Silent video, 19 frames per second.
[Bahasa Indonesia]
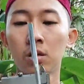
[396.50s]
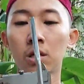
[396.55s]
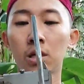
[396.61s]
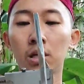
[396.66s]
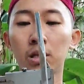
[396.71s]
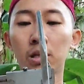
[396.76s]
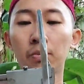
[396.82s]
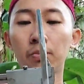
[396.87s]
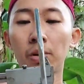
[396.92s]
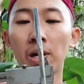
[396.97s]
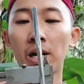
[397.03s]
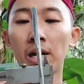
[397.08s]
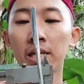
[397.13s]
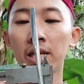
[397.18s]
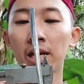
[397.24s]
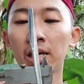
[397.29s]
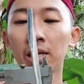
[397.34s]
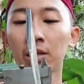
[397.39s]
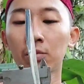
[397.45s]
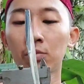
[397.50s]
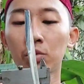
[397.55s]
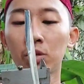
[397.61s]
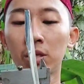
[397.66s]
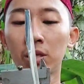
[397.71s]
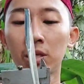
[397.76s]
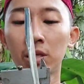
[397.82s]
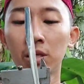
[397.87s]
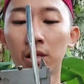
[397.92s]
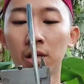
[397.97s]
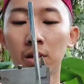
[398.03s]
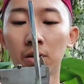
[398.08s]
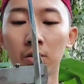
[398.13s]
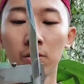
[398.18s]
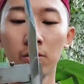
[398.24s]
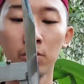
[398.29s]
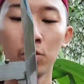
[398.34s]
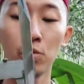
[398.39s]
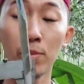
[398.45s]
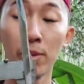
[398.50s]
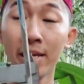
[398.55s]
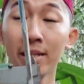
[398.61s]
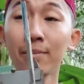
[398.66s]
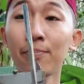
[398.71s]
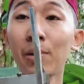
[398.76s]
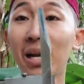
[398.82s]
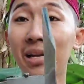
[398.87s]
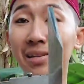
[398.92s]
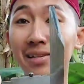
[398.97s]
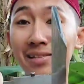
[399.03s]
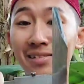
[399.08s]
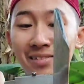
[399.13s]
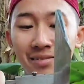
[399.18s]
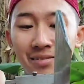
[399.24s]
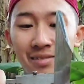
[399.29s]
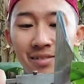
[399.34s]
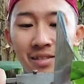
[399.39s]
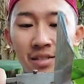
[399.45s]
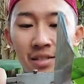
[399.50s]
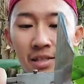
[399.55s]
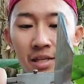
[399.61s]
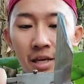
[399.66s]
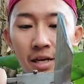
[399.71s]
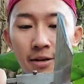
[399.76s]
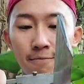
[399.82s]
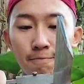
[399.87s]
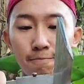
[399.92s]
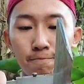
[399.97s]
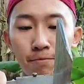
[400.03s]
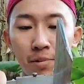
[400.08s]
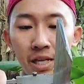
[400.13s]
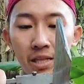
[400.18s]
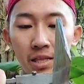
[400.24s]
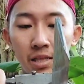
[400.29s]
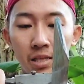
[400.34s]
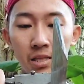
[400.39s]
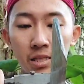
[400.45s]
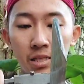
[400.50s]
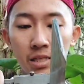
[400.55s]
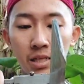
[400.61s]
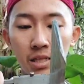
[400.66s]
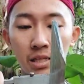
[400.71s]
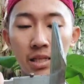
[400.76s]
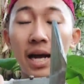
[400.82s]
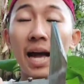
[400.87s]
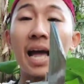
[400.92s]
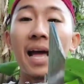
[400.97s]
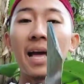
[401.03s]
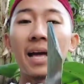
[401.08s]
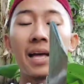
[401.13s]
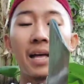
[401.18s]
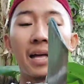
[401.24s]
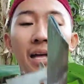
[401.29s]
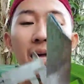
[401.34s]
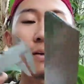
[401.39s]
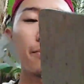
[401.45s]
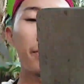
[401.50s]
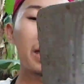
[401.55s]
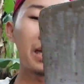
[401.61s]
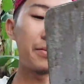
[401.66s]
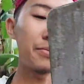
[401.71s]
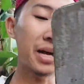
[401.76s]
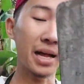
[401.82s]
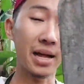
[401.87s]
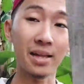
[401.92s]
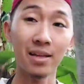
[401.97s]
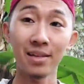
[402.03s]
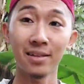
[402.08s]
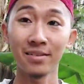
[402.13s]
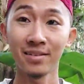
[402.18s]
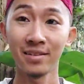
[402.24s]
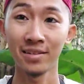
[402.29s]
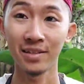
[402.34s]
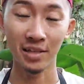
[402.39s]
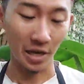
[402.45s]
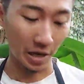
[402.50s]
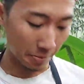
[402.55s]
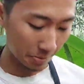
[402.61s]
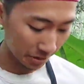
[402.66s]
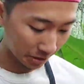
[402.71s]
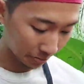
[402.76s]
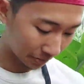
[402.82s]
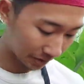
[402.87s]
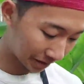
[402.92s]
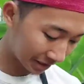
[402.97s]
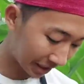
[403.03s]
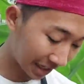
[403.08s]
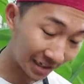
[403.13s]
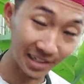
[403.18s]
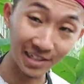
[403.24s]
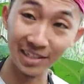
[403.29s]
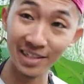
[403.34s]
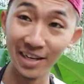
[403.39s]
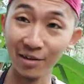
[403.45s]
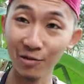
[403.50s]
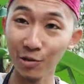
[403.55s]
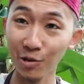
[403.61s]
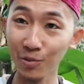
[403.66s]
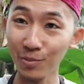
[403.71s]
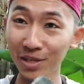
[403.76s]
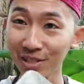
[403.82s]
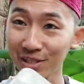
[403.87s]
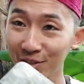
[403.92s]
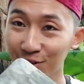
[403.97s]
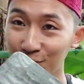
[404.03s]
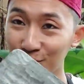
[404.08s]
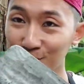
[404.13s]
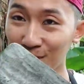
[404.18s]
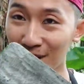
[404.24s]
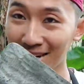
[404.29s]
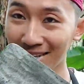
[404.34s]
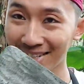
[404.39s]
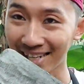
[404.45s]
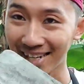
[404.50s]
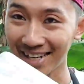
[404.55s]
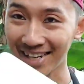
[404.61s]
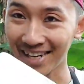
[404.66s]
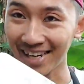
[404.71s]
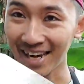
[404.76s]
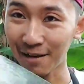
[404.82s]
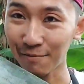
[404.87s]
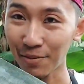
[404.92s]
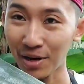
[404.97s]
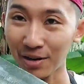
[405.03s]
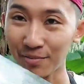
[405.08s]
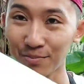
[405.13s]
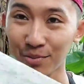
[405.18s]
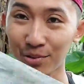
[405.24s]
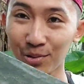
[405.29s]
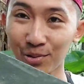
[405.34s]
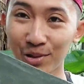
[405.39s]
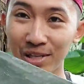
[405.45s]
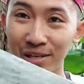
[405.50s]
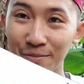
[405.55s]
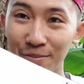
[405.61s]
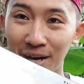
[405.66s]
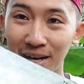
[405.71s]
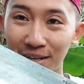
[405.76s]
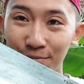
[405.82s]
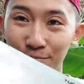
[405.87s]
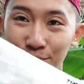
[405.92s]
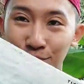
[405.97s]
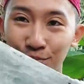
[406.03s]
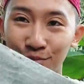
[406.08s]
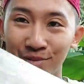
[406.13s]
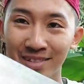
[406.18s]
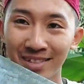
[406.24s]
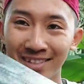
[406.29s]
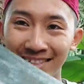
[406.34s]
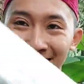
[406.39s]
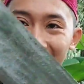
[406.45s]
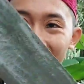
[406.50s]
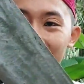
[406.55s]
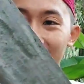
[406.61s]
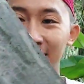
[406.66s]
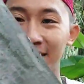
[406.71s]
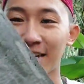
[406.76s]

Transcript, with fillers: ketebalannya ketemu di ya lumayan tebal ini empat setengah hampir 5 hampir seperti tadi ini ekonomis cuma 85.000 ini